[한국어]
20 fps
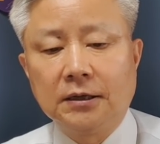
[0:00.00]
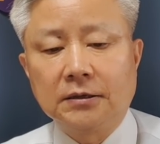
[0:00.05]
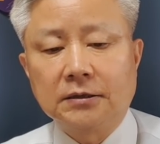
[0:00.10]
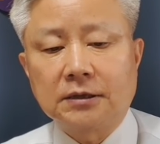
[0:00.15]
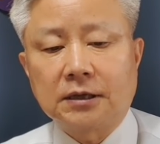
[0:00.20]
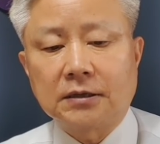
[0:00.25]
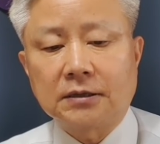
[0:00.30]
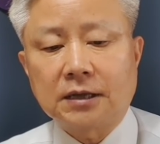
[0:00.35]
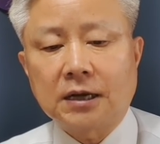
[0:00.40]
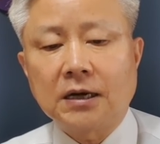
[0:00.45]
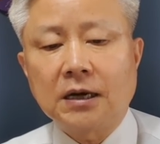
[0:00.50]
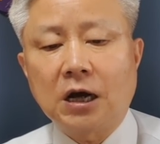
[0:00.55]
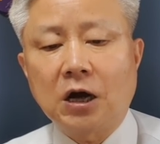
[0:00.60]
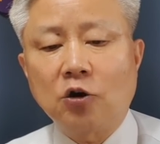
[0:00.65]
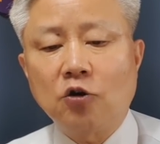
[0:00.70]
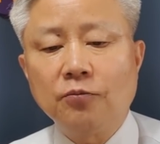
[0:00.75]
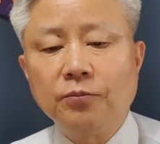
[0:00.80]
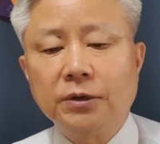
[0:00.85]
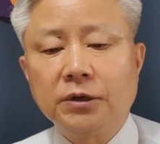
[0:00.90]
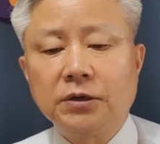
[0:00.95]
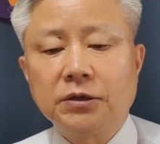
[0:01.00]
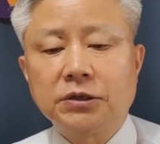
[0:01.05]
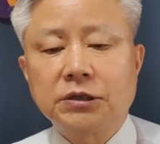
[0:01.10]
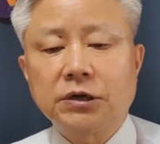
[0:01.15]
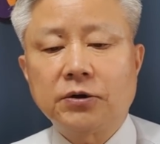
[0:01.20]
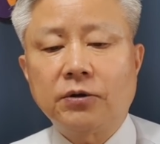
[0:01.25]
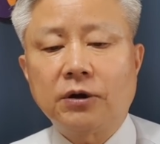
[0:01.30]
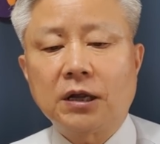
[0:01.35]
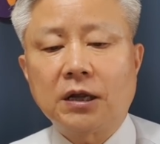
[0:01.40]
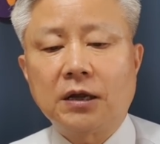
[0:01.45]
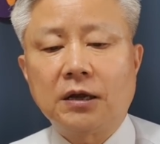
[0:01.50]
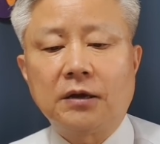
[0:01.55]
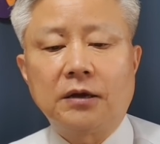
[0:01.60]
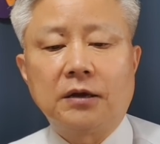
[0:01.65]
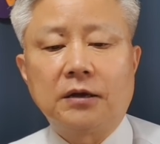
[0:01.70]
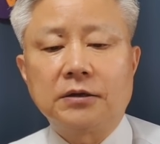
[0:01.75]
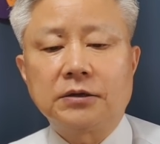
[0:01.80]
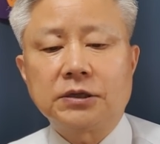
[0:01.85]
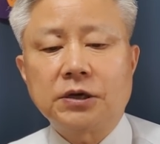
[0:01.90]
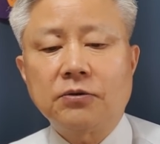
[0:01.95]
자, 딸 학원비는
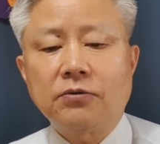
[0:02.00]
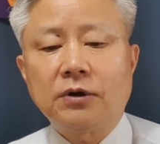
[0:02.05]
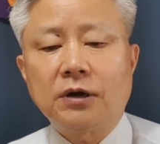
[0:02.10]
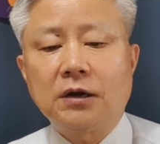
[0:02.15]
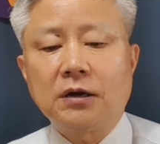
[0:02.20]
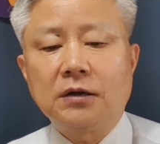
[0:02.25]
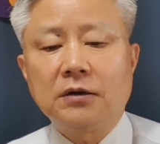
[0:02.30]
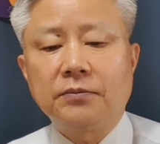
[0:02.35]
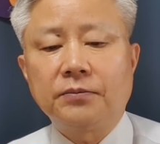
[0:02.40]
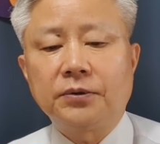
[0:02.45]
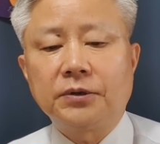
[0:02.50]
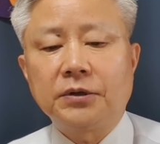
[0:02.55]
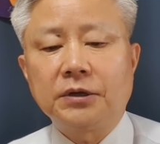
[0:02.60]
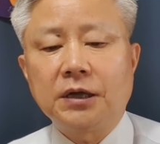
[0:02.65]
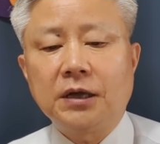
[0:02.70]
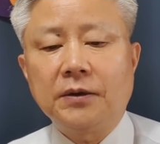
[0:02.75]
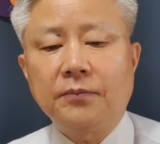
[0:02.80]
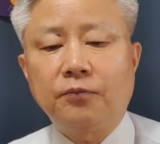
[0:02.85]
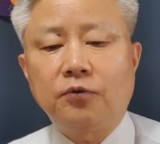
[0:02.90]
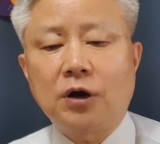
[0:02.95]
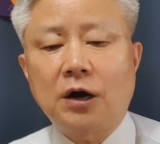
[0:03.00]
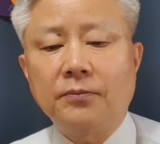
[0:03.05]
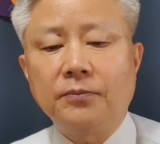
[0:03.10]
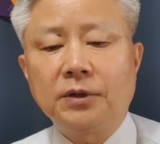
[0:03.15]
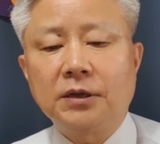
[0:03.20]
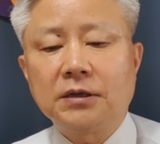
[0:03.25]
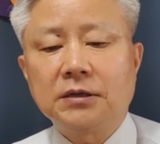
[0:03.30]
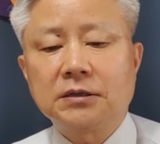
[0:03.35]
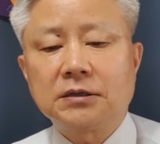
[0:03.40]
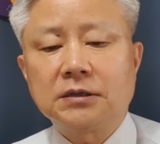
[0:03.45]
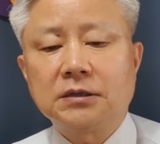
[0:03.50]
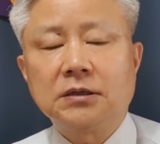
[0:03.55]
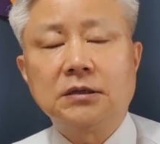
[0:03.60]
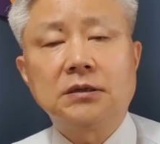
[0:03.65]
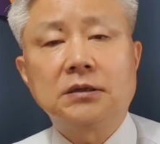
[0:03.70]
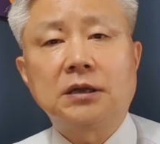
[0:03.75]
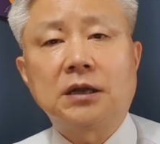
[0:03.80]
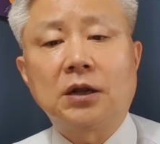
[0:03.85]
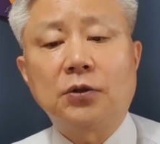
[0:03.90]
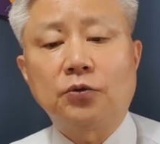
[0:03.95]
생활에, 생활비에
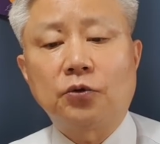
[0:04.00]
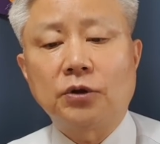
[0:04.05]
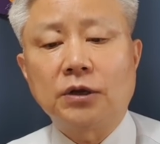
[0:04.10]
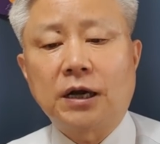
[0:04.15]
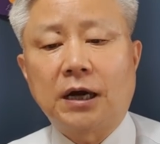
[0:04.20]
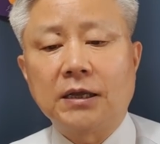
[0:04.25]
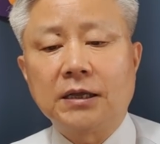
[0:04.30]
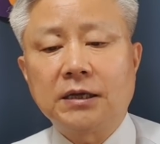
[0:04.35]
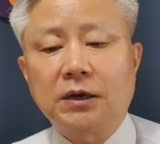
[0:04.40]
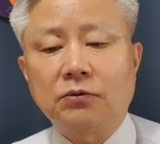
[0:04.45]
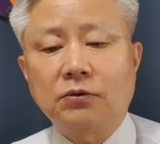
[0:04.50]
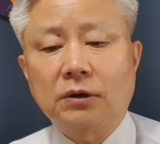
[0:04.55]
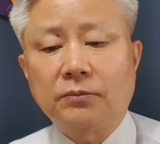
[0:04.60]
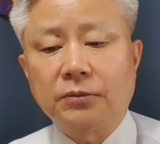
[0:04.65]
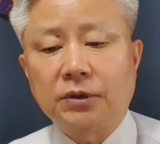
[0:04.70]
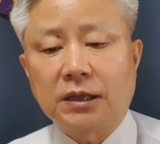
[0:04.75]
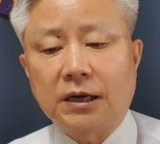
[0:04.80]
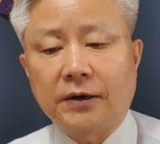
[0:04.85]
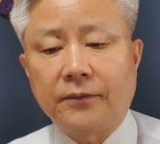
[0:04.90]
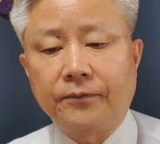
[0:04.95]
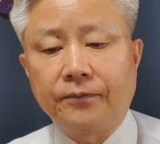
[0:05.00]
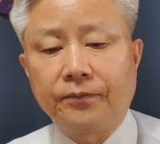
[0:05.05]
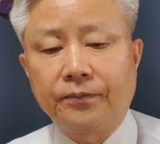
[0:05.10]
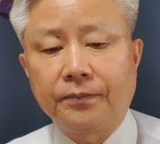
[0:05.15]
포함되지 되는 돈이 아니라고 합니다.